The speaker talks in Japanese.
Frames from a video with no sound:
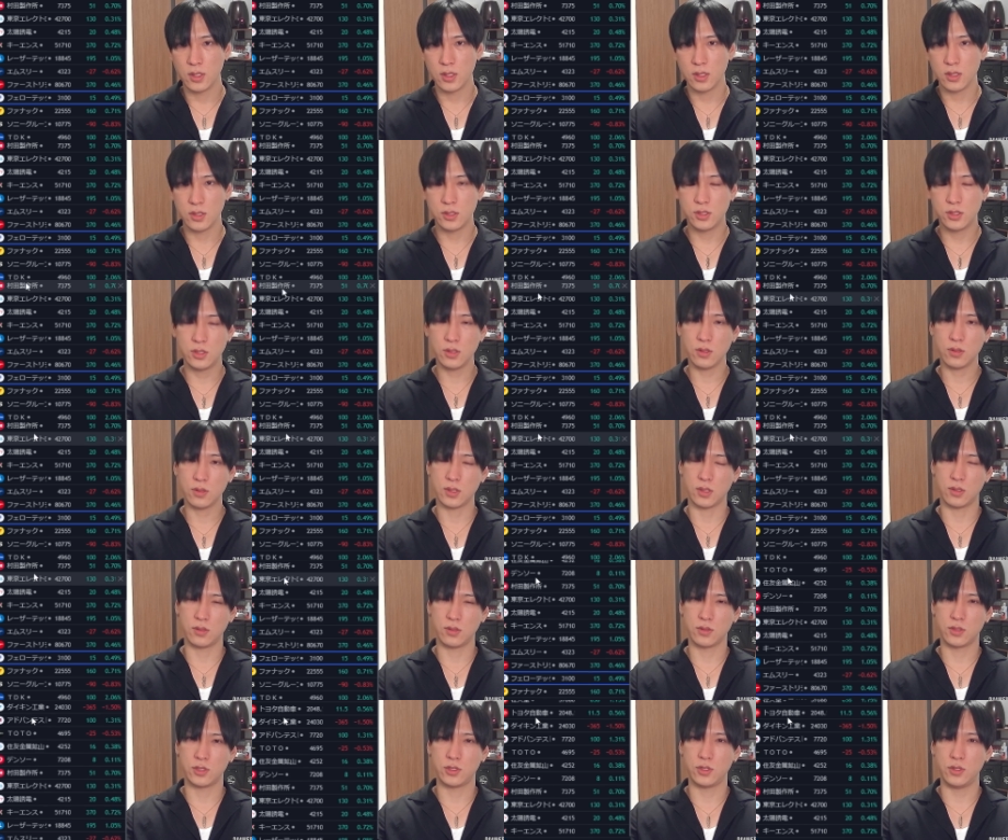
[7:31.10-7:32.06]
一応あの
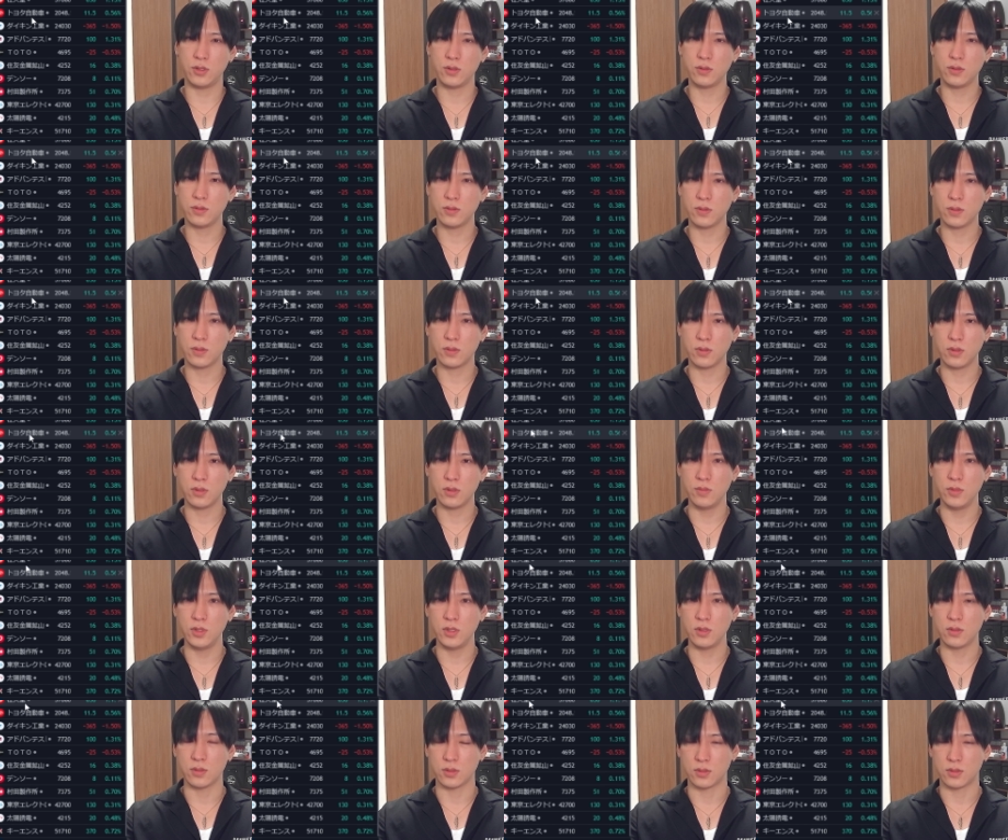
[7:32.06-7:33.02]
主力どころを見る
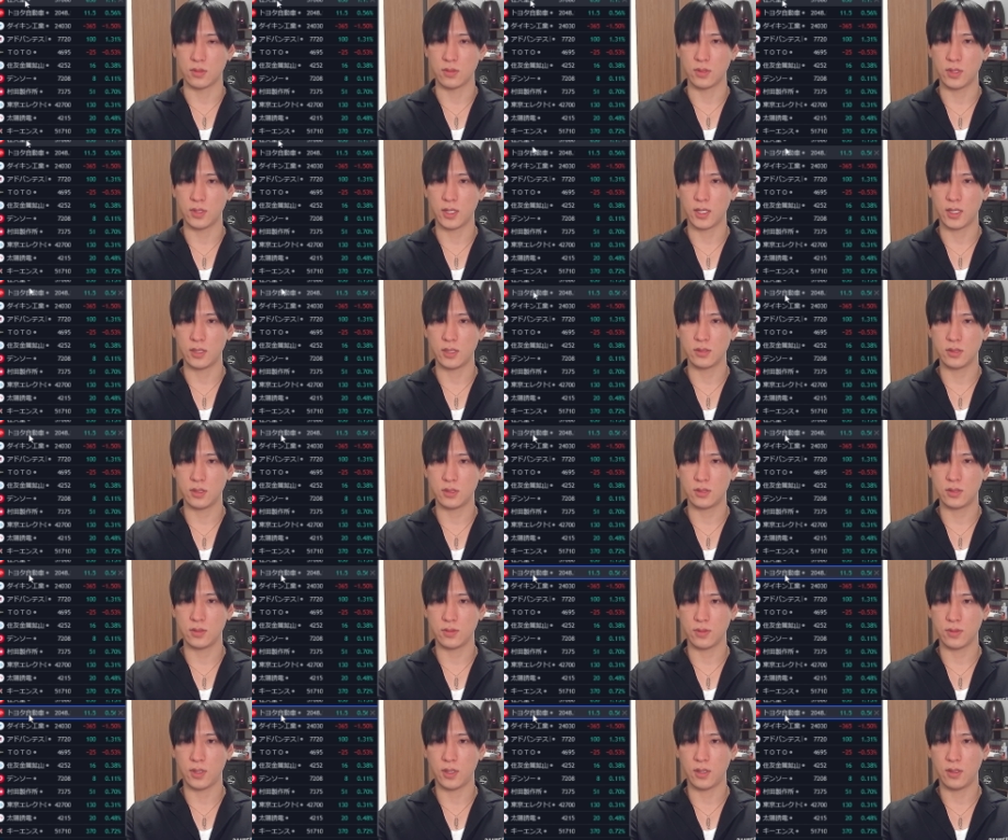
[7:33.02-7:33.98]
とそんな感じですよ
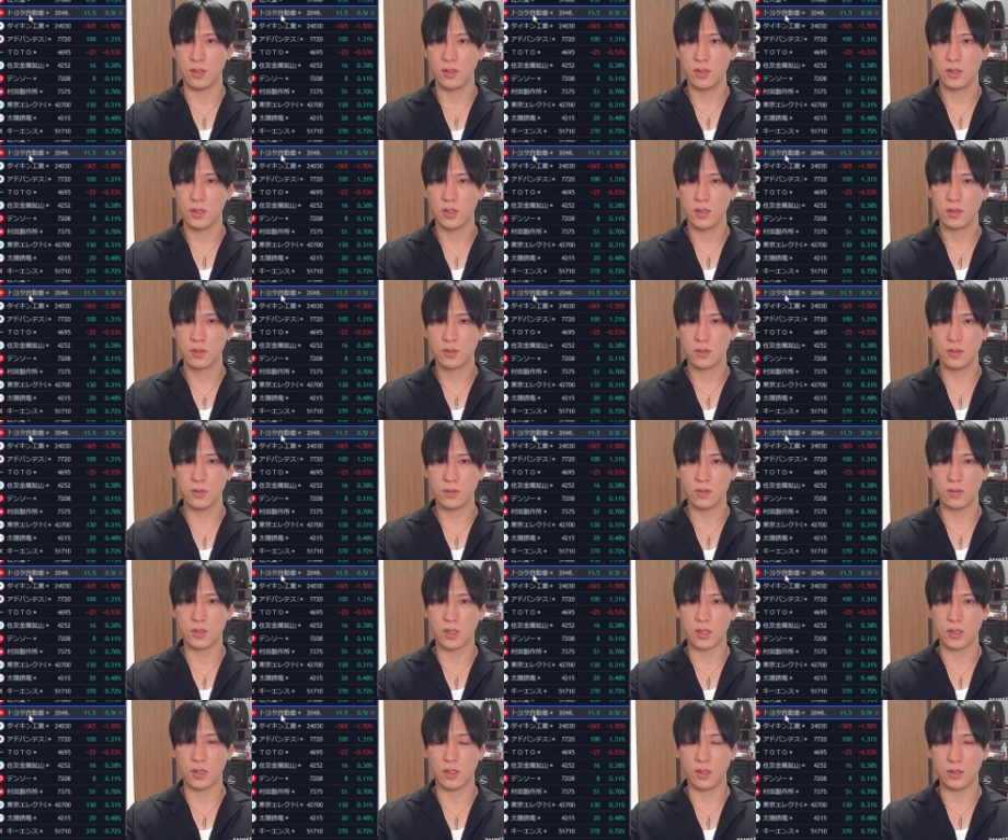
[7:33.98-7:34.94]
ね。トヨタ
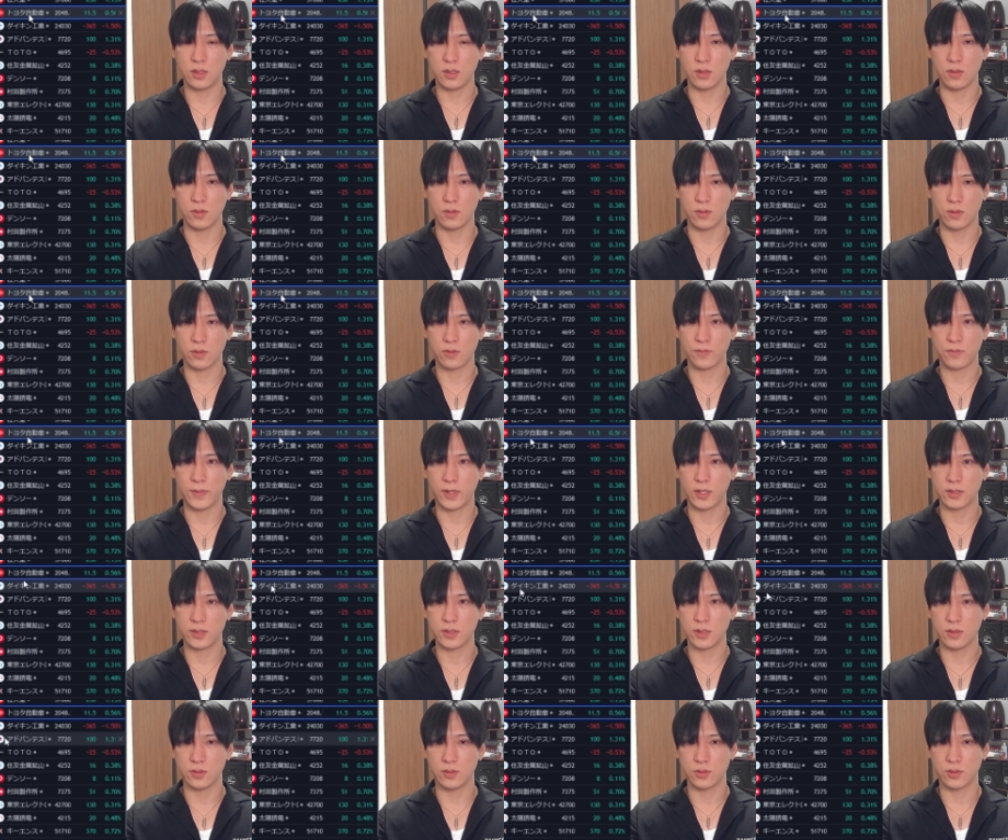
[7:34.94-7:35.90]
は
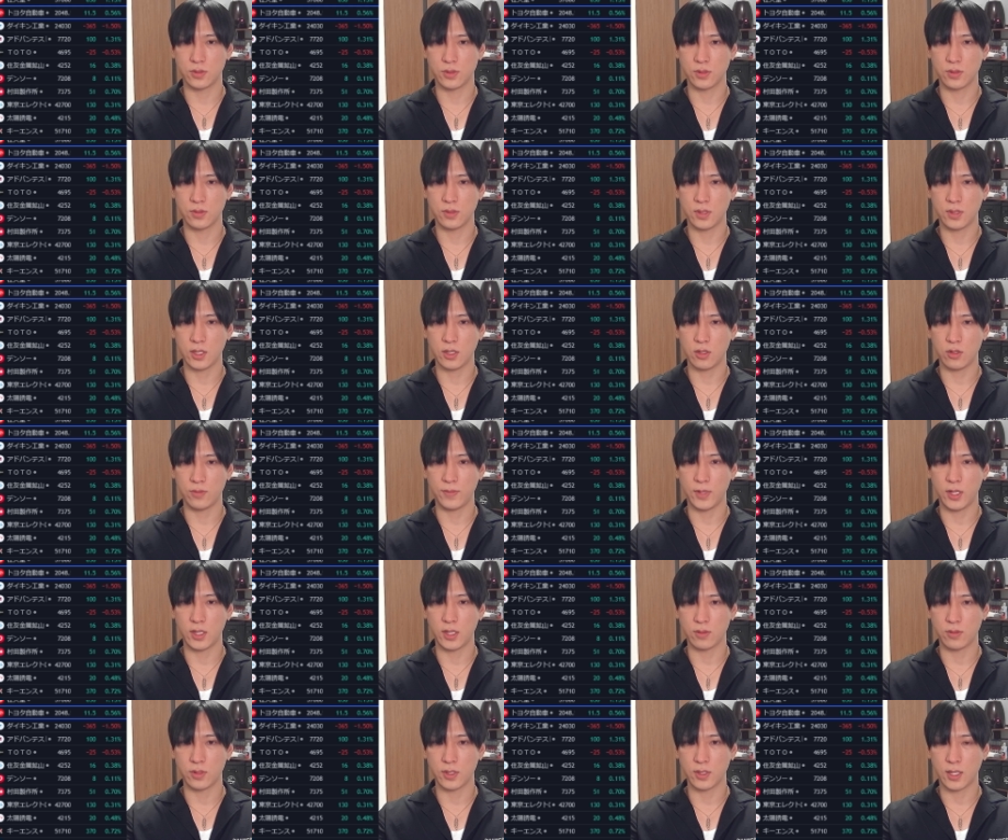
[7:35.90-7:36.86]
0.56%上昇。だけどまだ
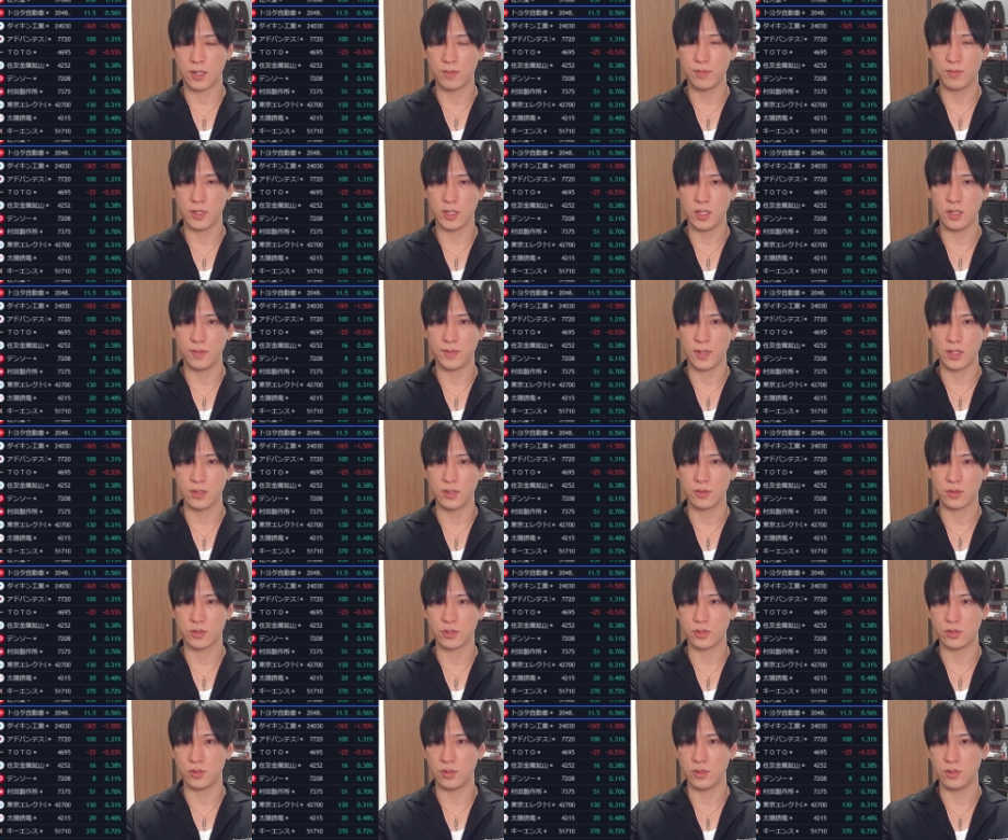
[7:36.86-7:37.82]
これ完璧にバンド
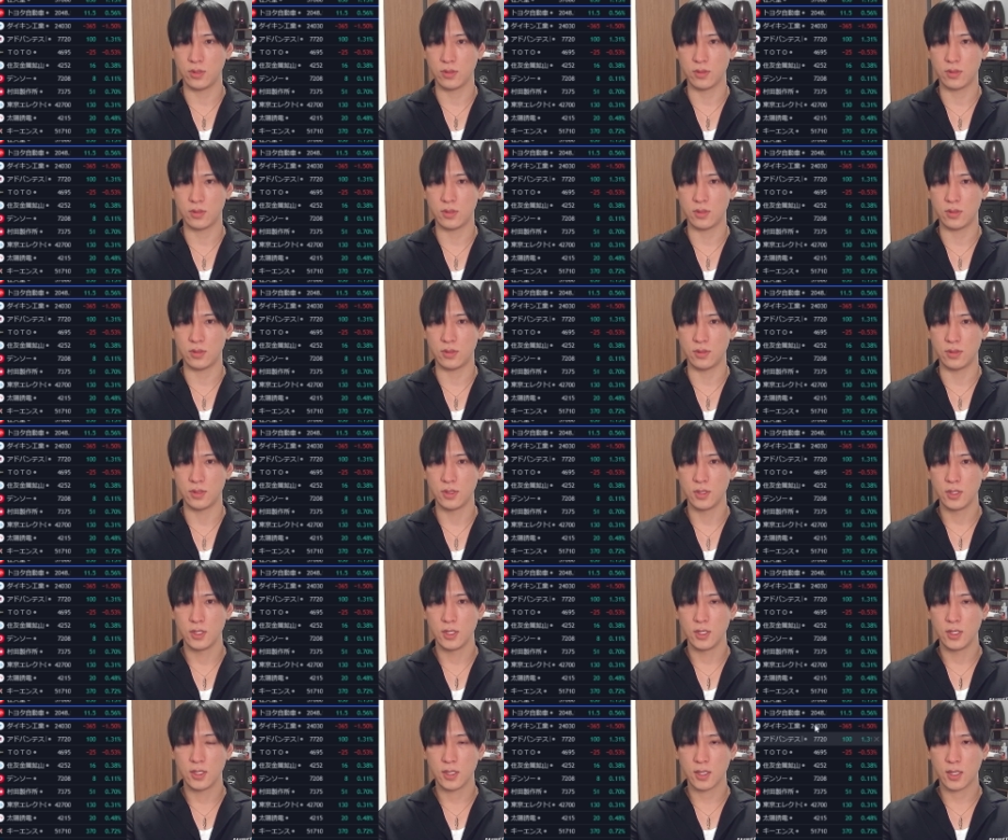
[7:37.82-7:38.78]
終了っていう
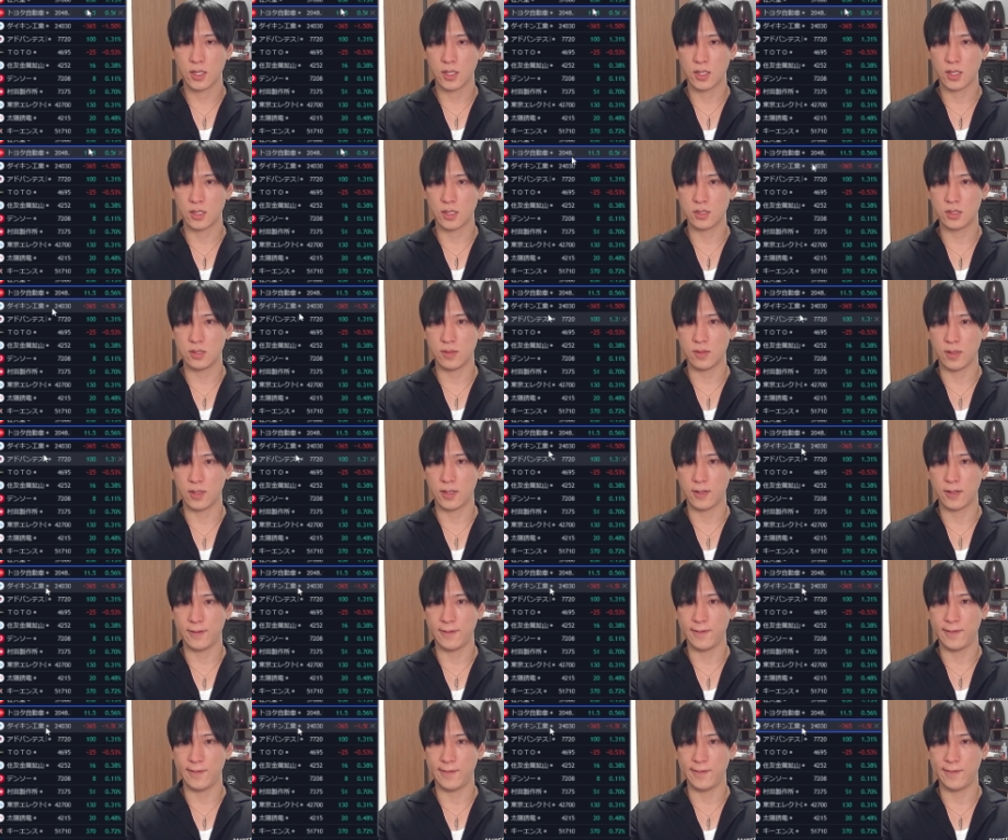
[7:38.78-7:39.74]
形ではな
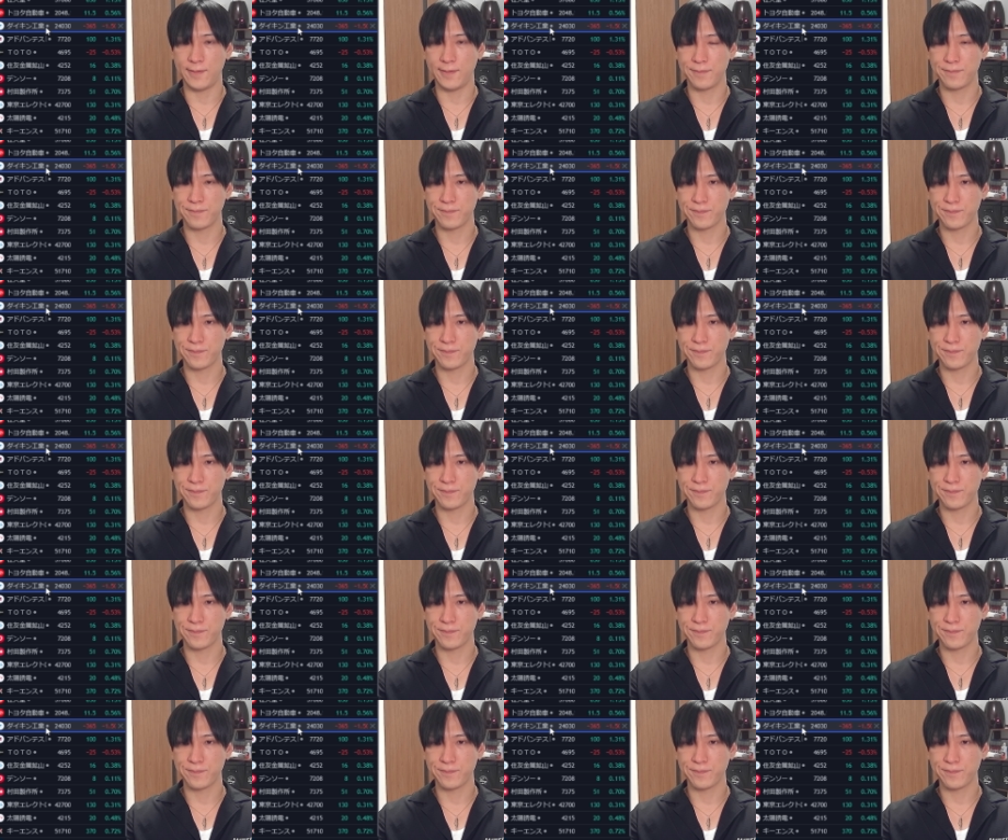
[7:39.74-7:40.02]
い。